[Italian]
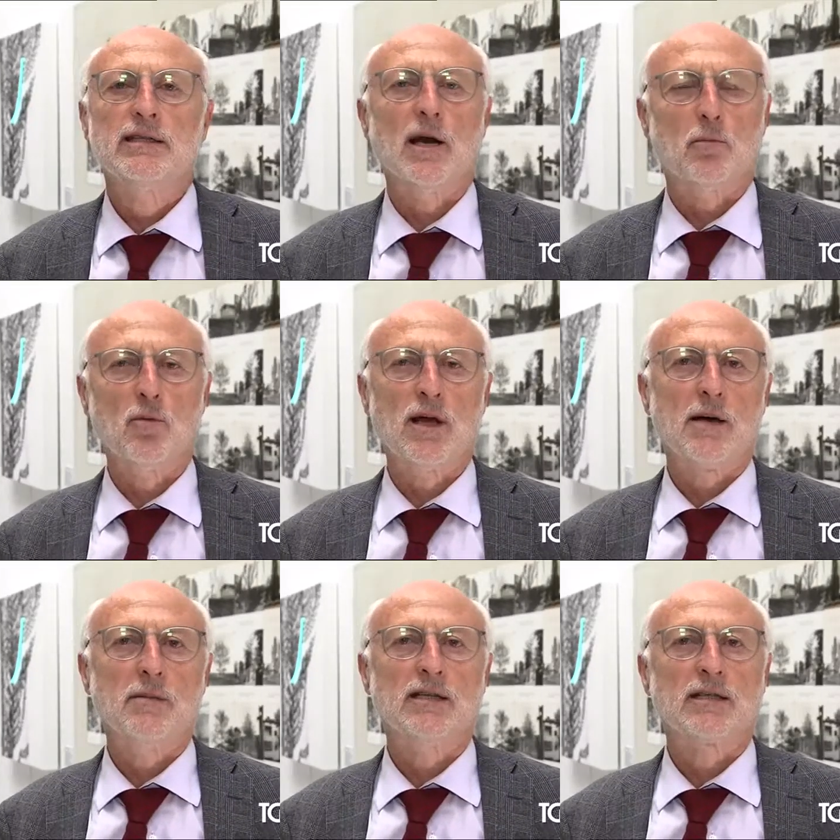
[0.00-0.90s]
della pubblica
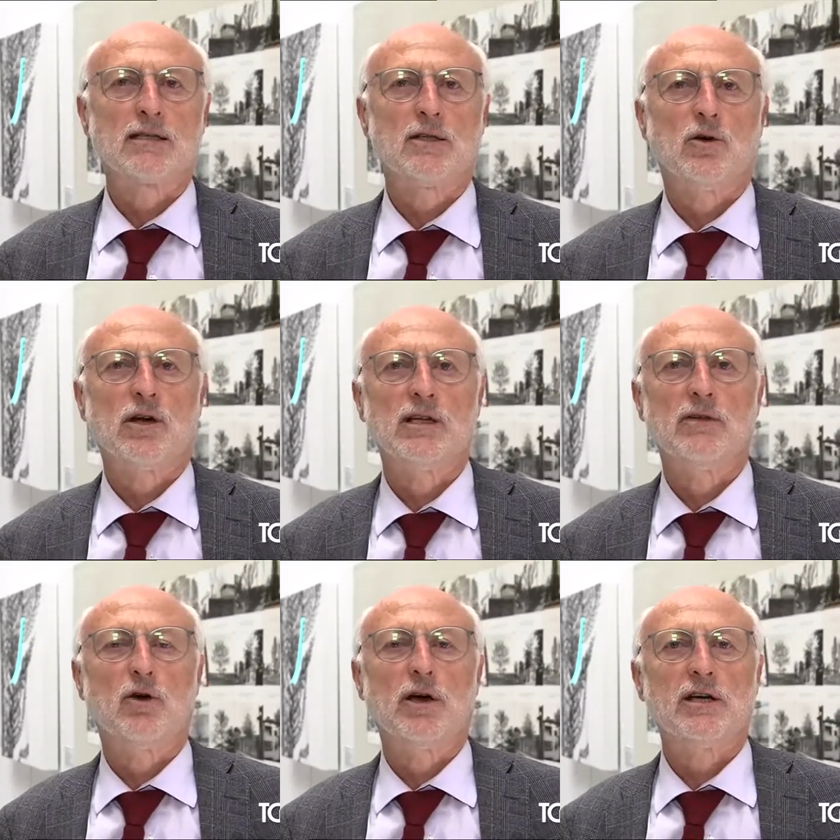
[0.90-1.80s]
amministrazione
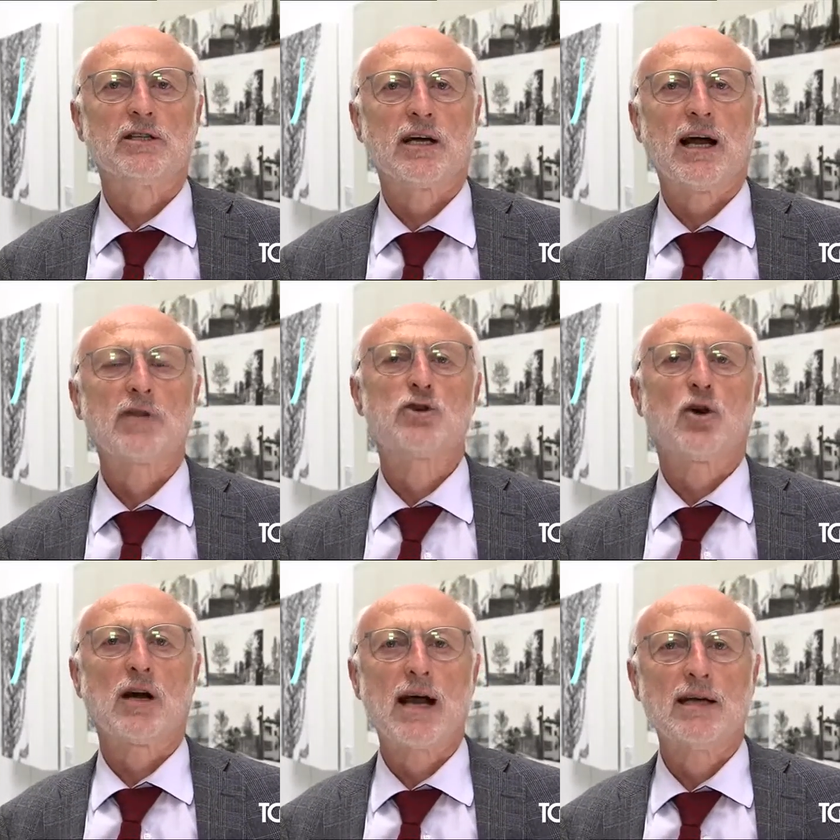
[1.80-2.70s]
devono essere
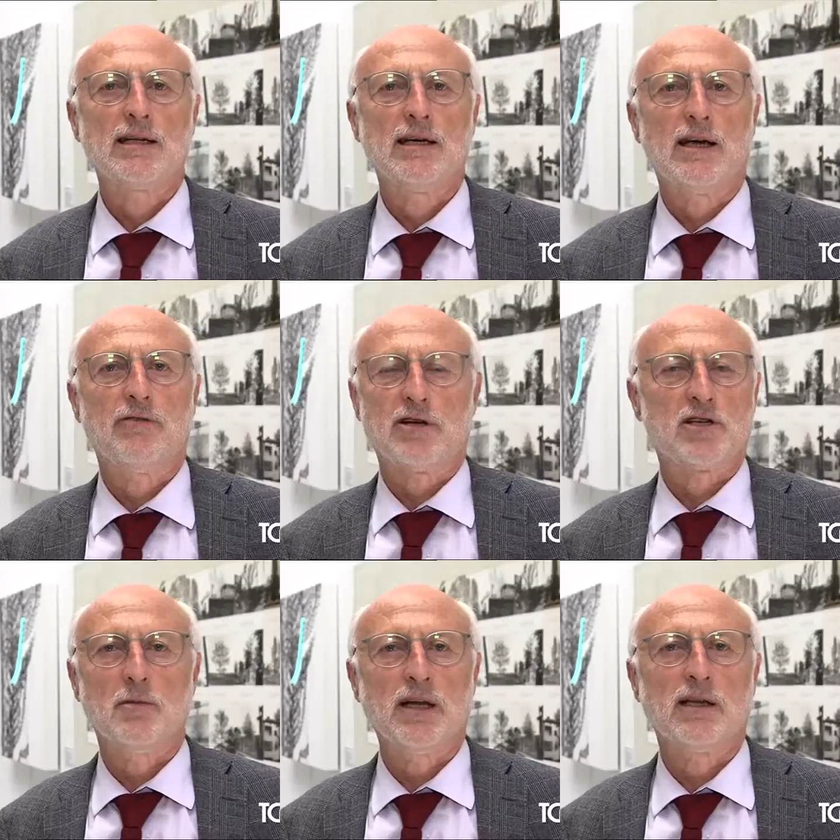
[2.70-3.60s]
aggiornati e
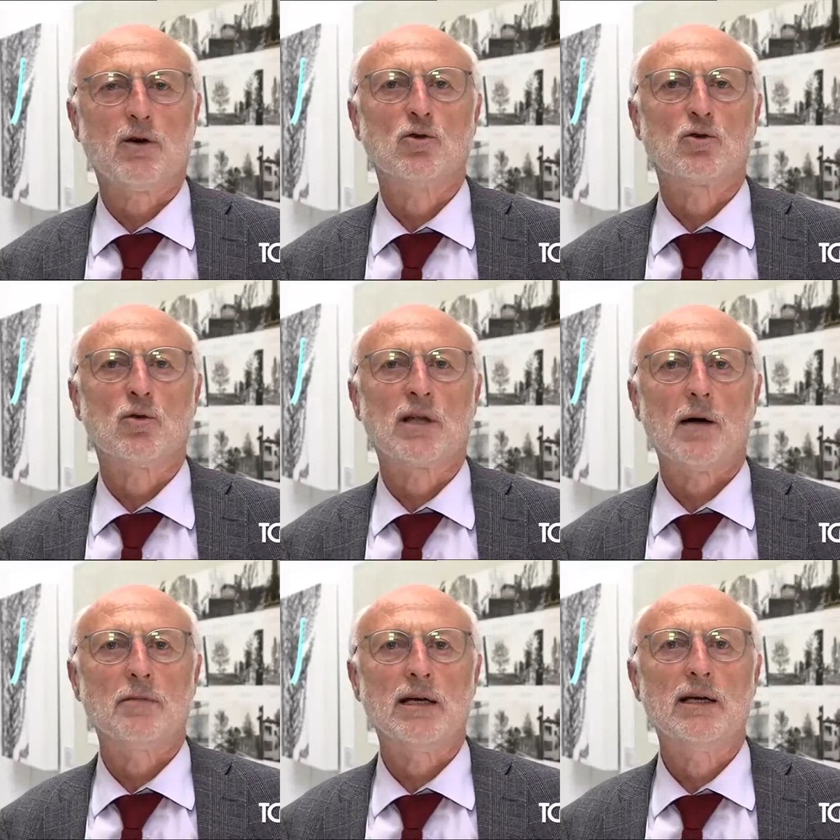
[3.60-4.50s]
facilmente
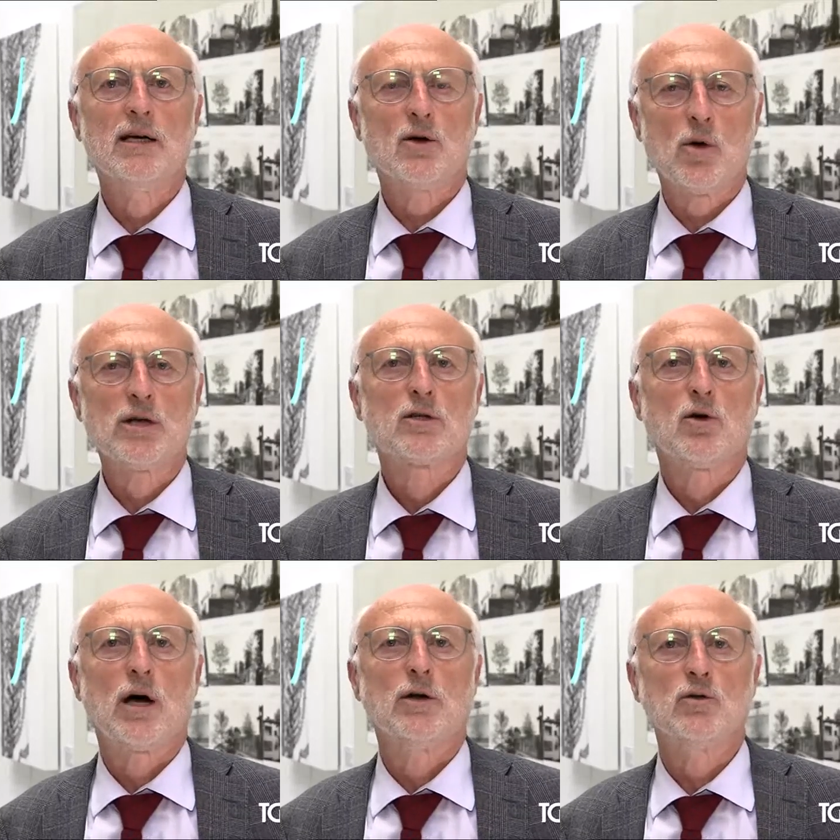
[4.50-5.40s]
consultabili.
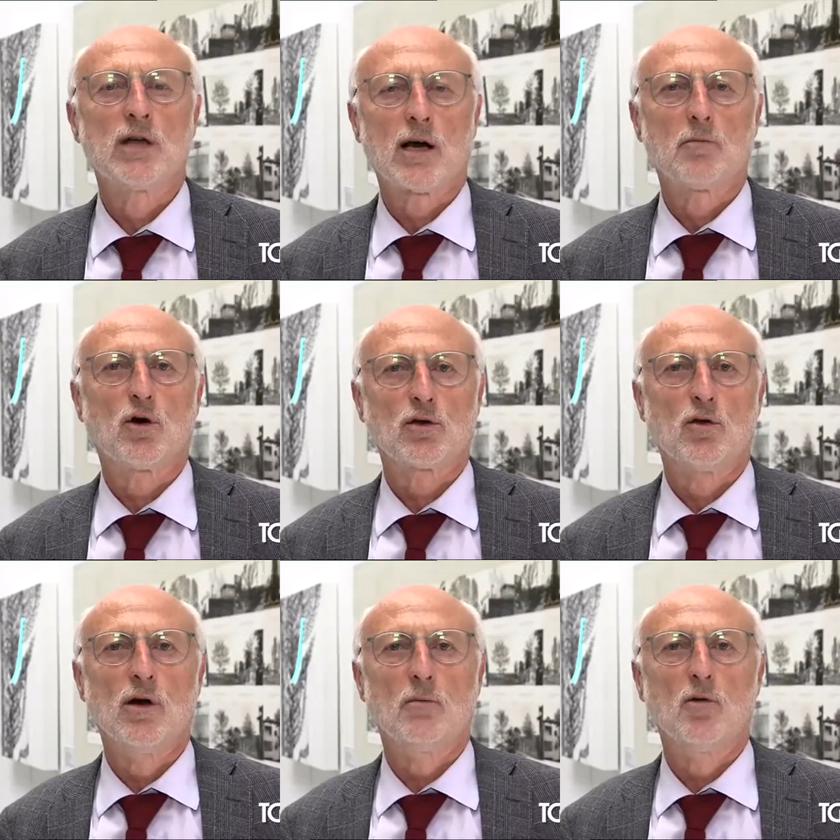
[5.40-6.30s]
Questo aiuta il rapporto
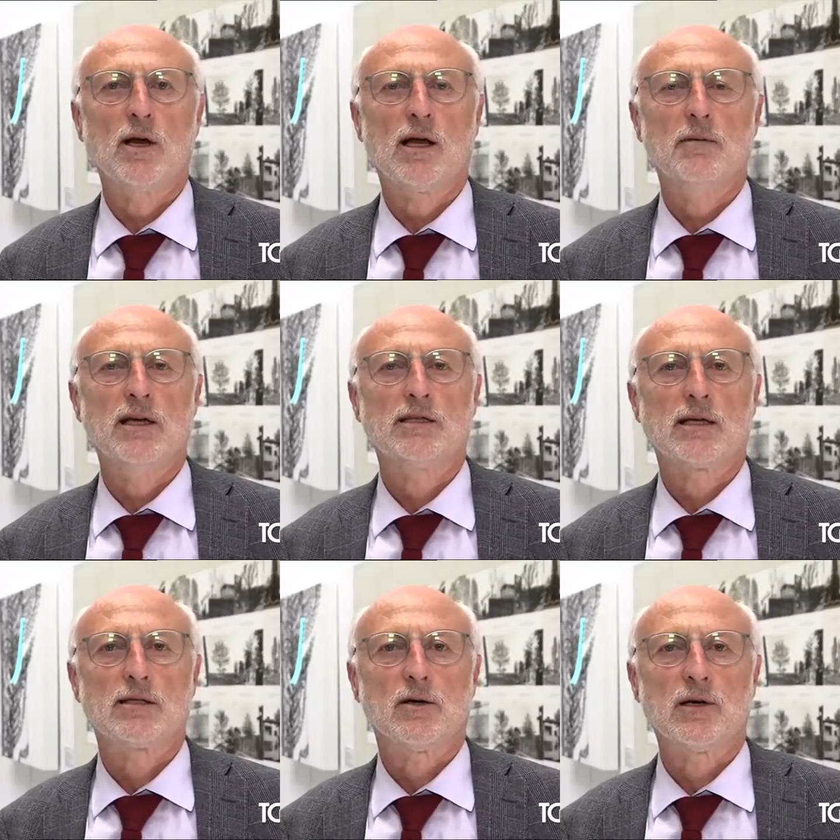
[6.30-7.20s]
con la pubblica
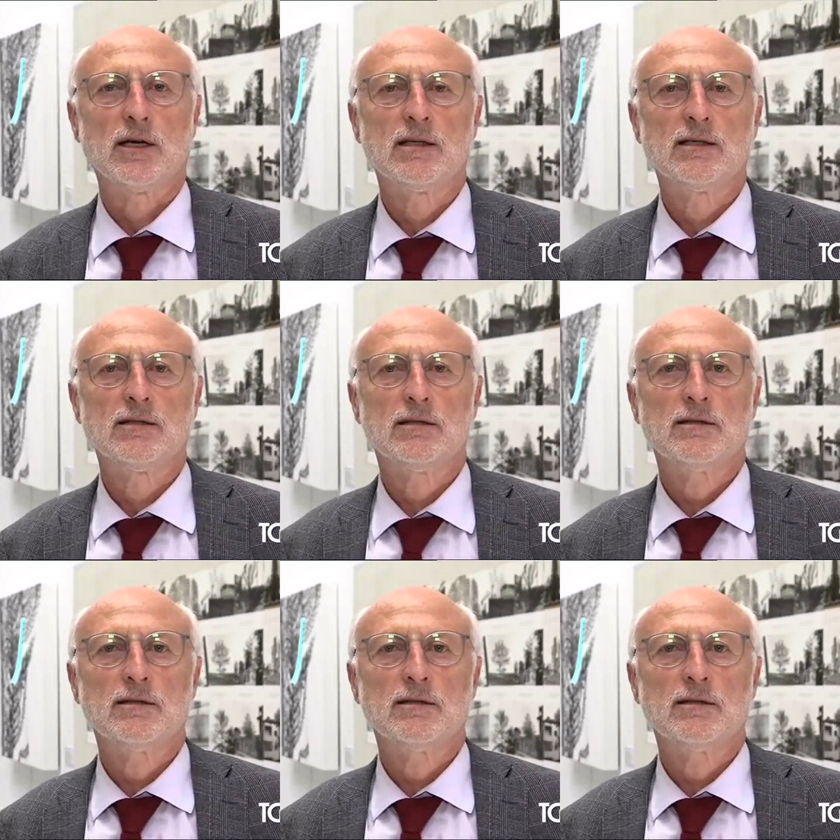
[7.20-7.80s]
amministrazione.